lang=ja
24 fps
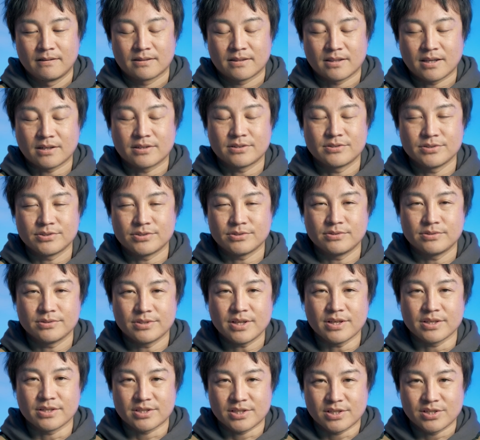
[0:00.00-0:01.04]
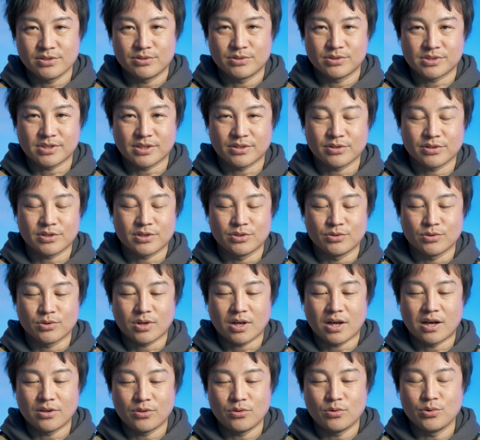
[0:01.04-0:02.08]
卓上で使用した時の
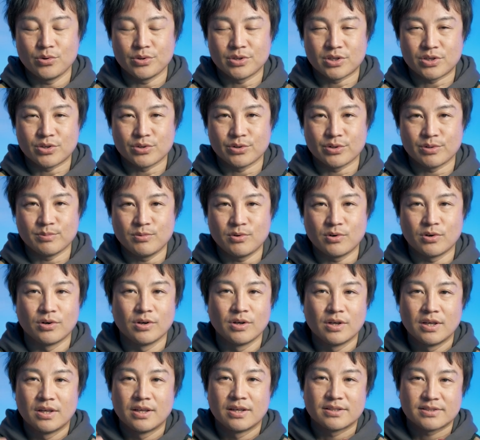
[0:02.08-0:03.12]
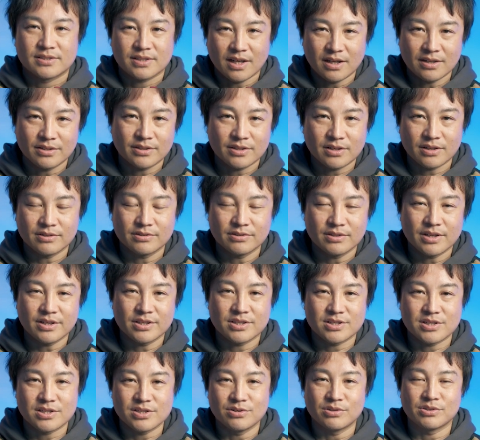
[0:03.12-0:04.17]
可動域よりも、三脚で
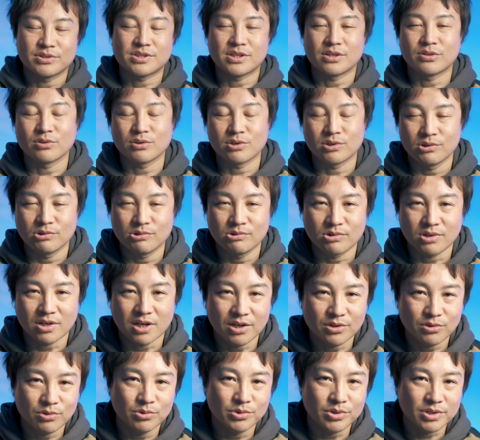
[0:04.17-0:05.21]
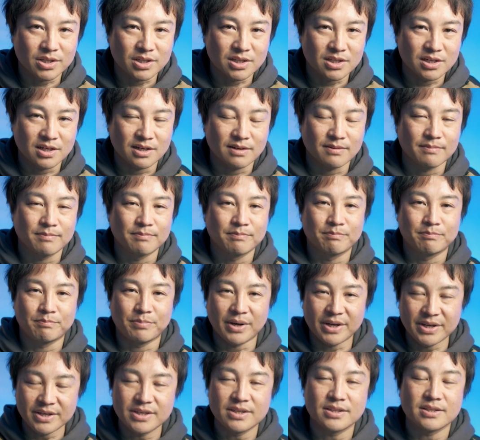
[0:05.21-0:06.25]
使用した時の可動域が
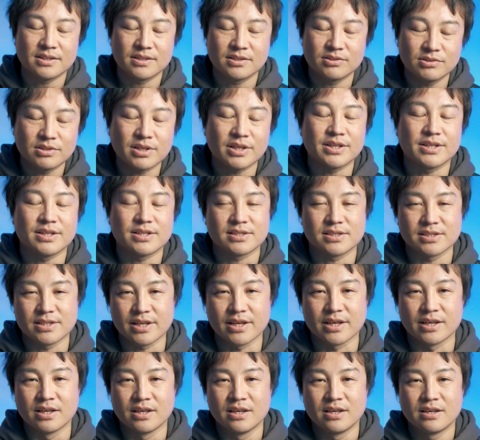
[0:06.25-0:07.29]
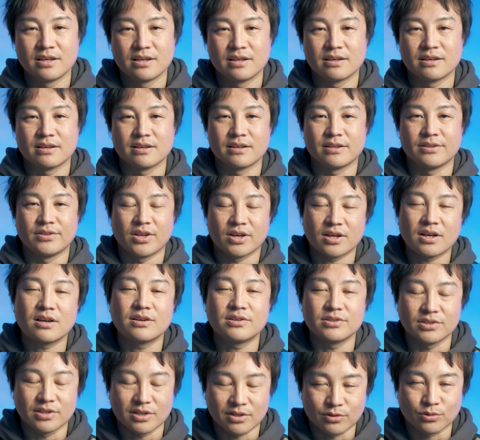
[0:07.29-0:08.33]
倍ぐらいですね、えー、長
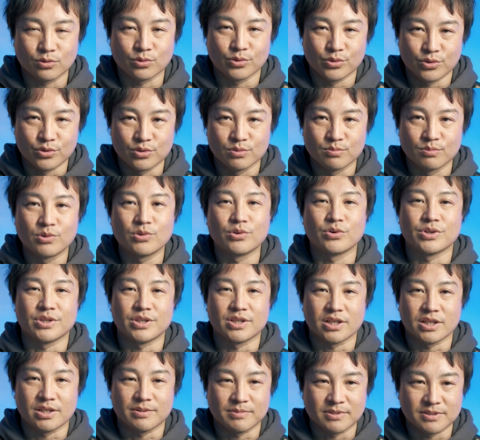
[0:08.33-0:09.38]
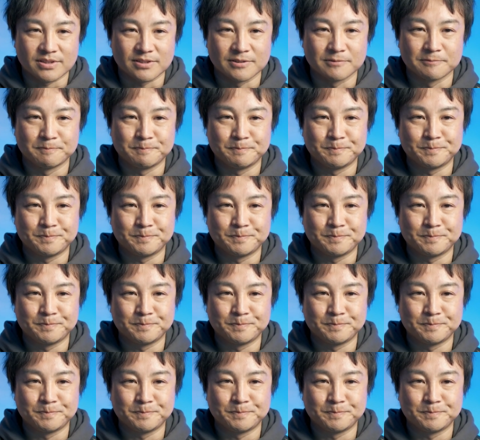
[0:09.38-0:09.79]
くなるというものになります。